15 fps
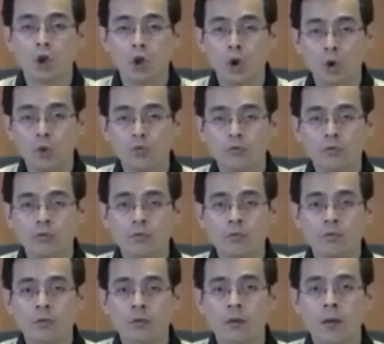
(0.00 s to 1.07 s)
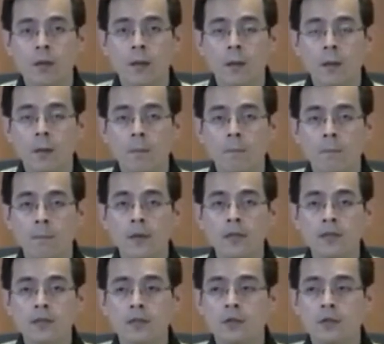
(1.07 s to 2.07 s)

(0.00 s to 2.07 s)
Don't. Please